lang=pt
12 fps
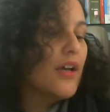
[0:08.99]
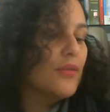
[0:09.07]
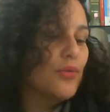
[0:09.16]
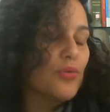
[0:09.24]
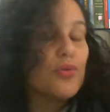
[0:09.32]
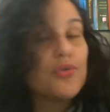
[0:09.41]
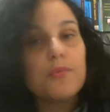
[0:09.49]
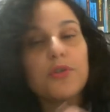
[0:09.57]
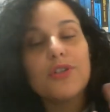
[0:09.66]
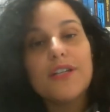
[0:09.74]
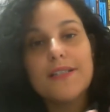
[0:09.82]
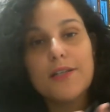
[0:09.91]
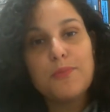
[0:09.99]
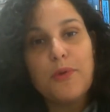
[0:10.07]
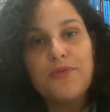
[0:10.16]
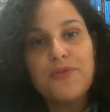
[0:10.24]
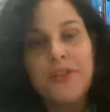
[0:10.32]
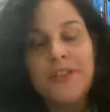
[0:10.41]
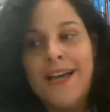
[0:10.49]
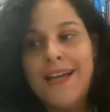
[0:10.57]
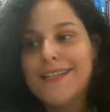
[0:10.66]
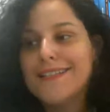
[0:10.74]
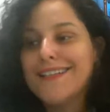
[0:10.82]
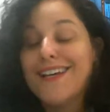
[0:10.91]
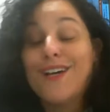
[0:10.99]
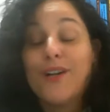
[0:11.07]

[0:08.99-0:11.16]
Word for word: dos motoristas profissionais.